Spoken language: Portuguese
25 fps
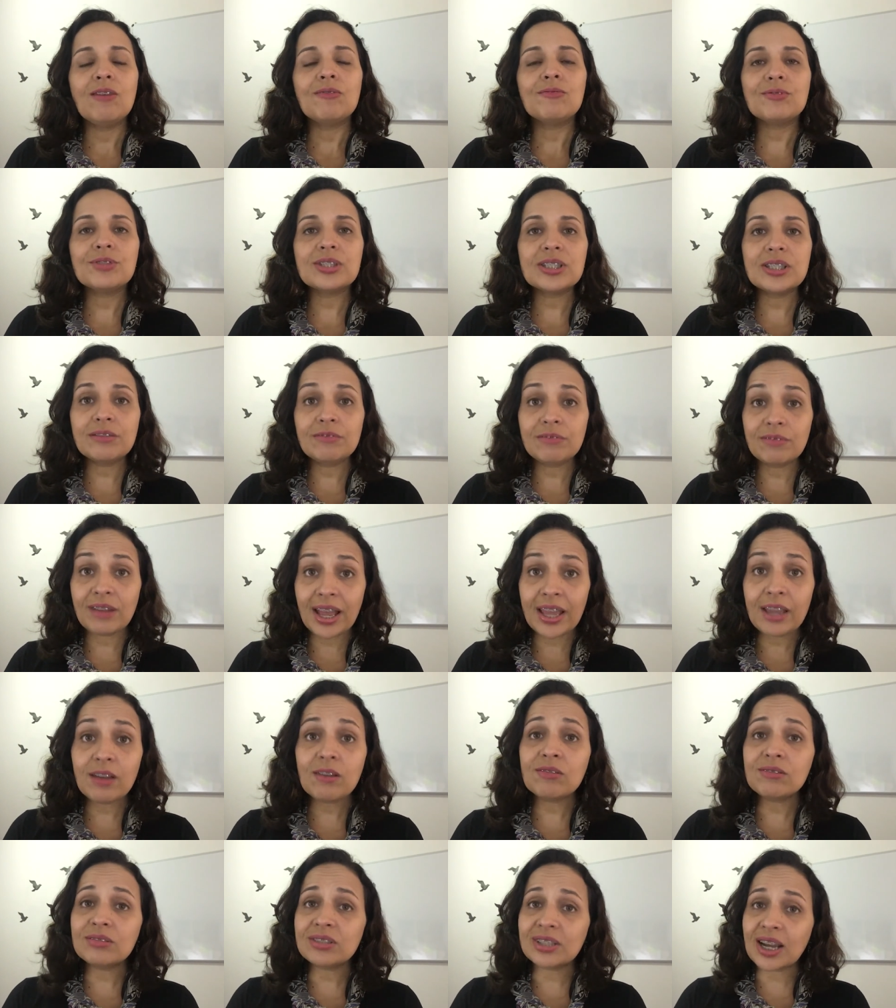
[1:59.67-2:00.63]
você vai
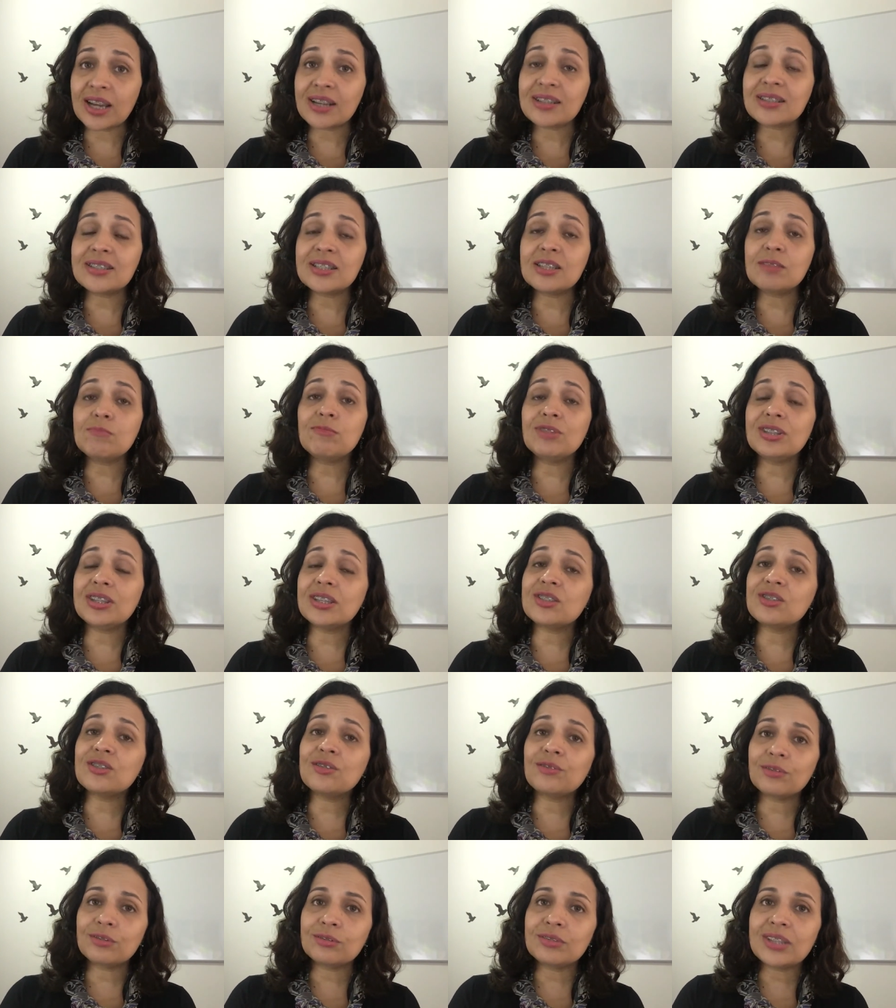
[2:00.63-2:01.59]
encontrar sim muitas
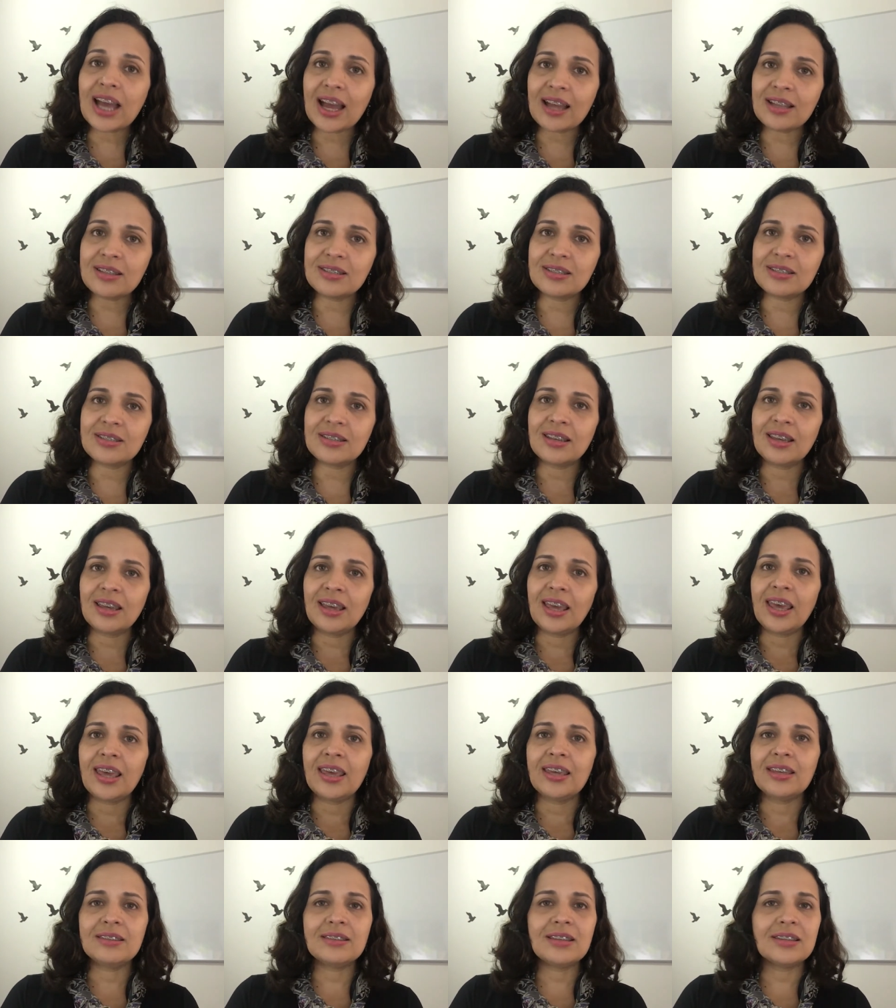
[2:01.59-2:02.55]
dificuldades
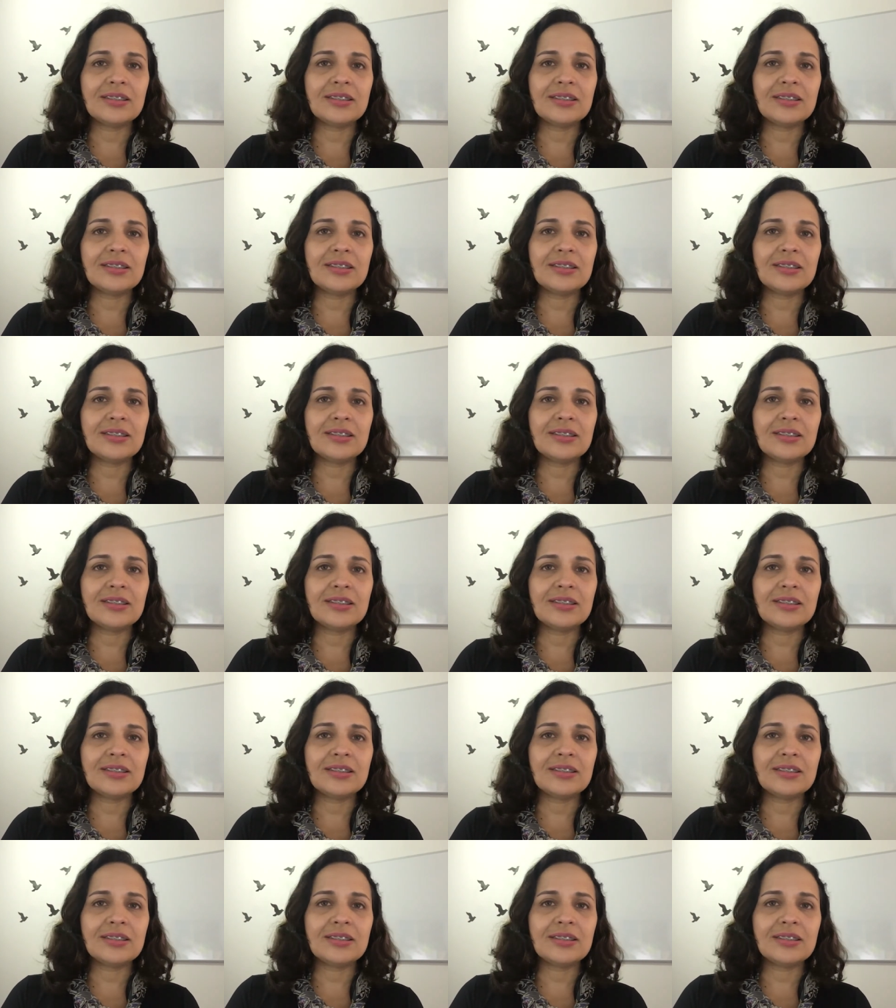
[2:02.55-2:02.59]
em